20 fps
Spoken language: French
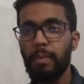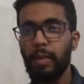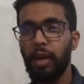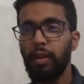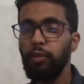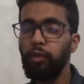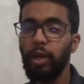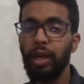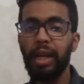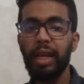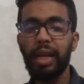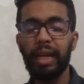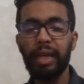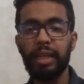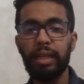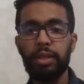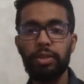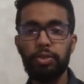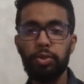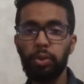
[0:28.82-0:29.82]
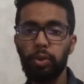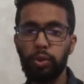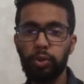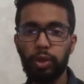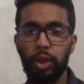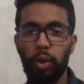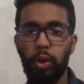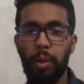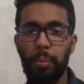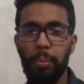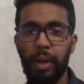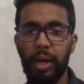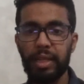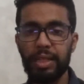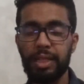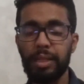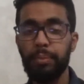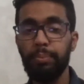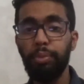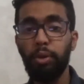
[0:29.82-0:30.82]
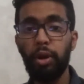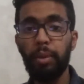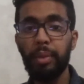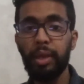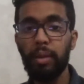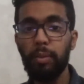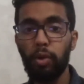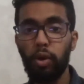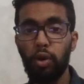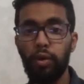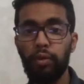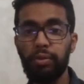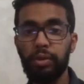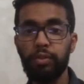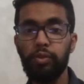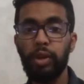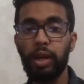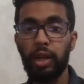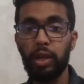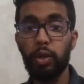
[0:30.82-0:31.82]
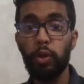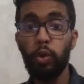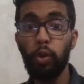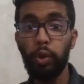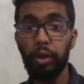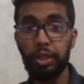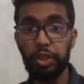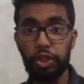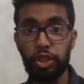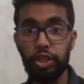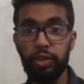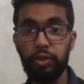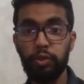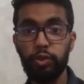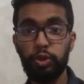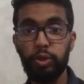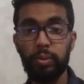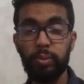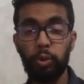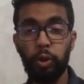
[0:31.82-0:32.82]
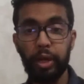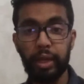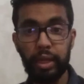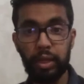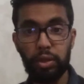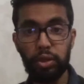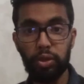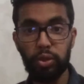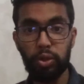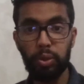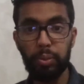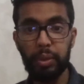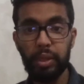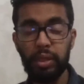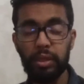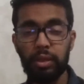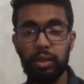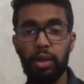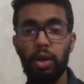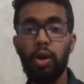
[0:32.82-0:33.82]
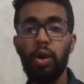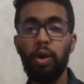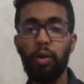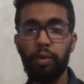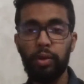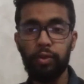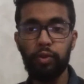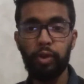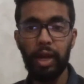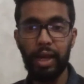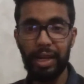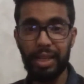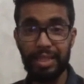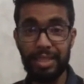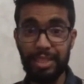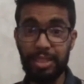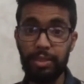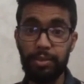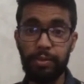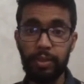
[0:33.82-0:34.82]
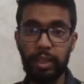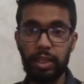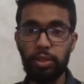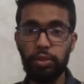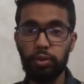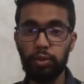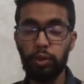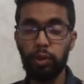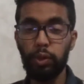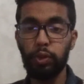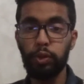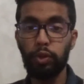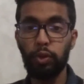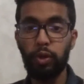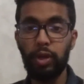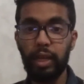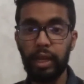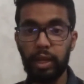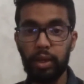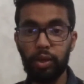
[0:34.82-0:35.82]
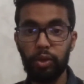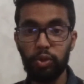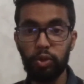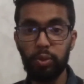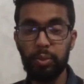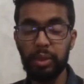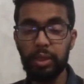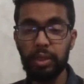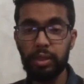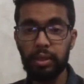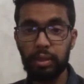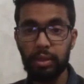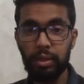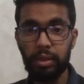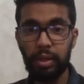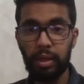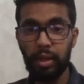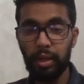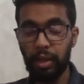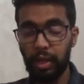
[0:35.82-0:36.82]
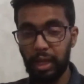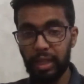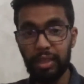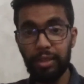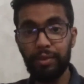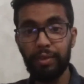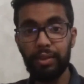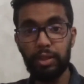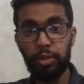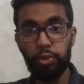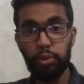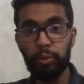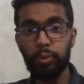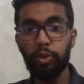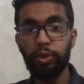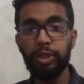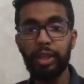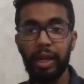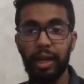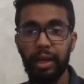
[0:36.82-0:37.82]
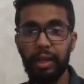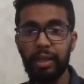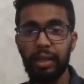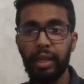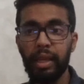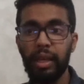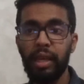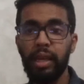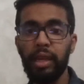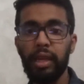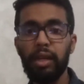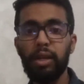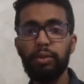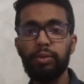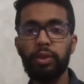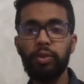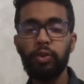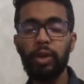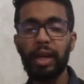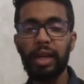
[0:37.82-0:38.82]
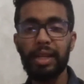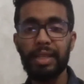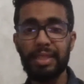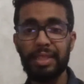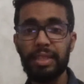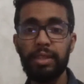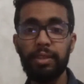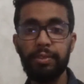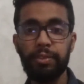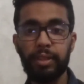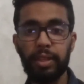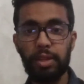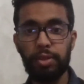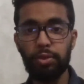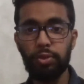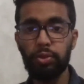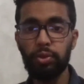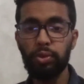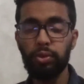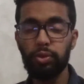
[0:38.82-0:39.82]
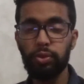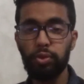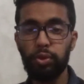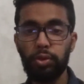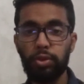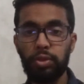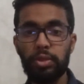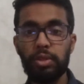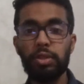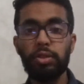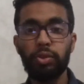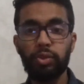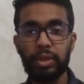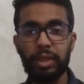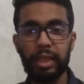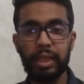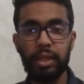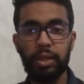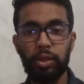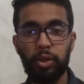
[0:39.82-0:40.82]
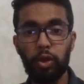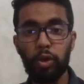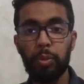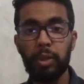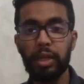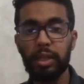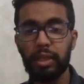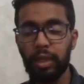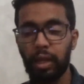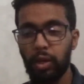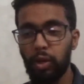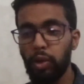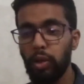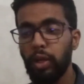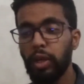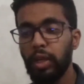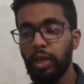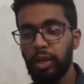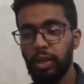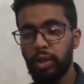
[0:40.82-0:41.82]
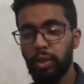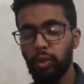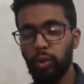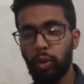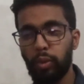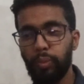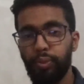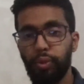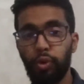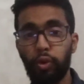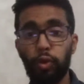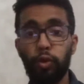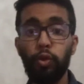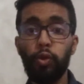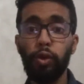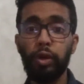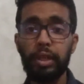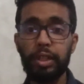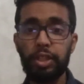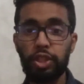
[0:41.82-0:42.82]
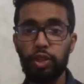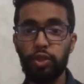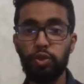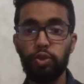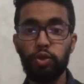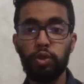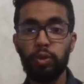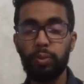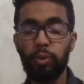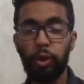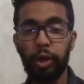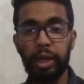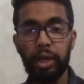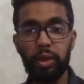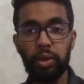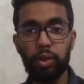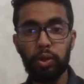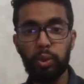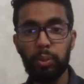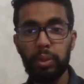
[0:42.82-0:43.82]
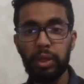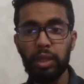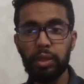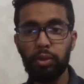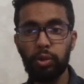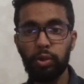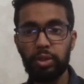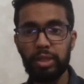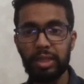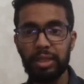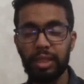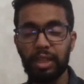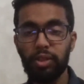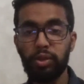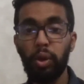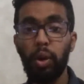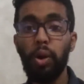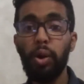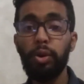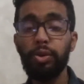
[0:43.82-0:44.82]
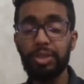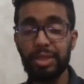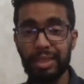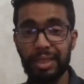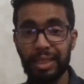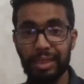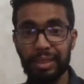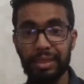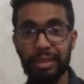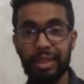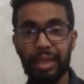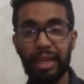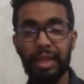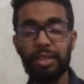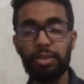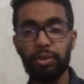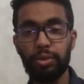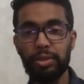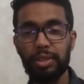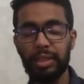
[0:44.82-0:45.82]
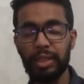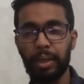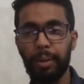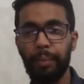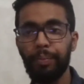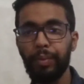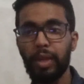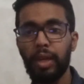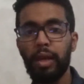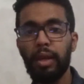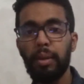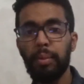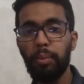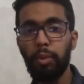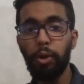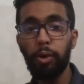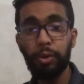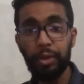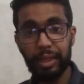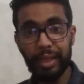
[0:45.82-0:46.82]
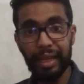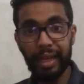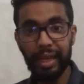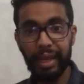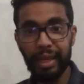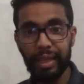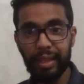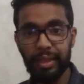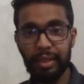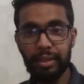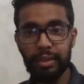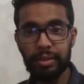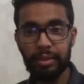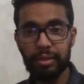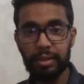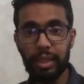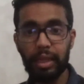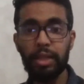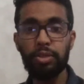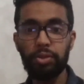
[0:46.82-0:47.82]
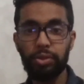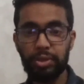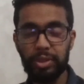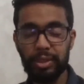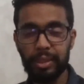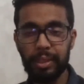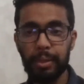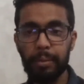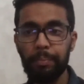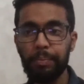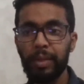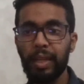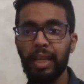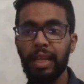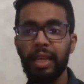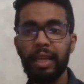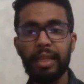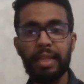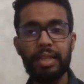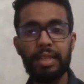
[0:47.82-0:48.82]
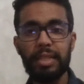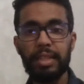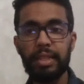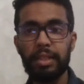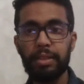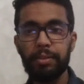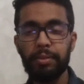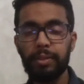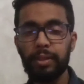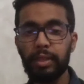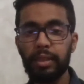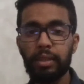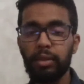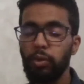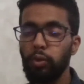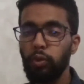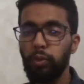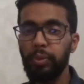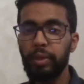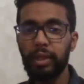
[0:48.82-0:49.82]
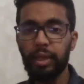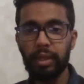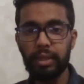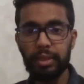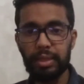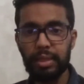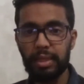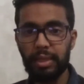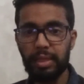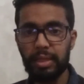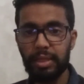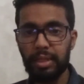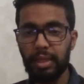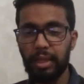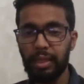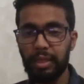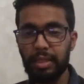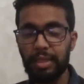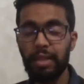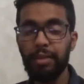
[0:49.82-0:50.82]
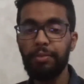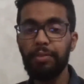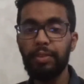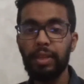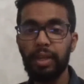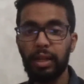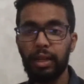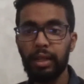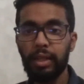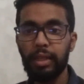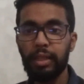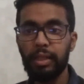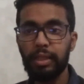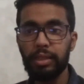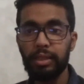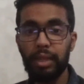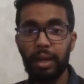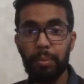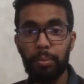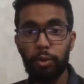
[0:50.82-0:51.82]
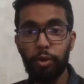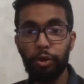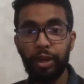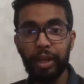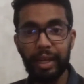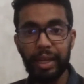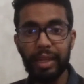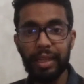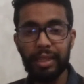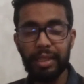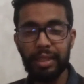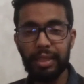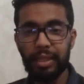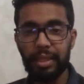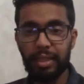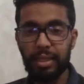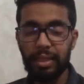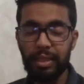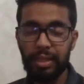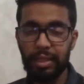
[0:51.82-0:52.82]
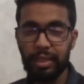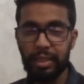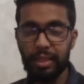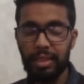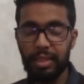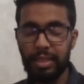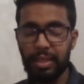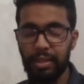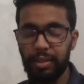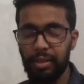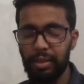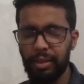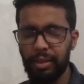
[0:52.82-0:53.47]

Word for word: voilà la question en trois parties. Premièrement, on va voir l'origine du mot économie, on va voir la signification de l'économie, la définition moderne, et on va voir la signification de science économique. D'accord Donc pour l'origine du mot économique, c'est un ancien, très ancien mot grec, très ancien, qui signifie, ou bien ça, vient d'un mot grec qui, qui, euh,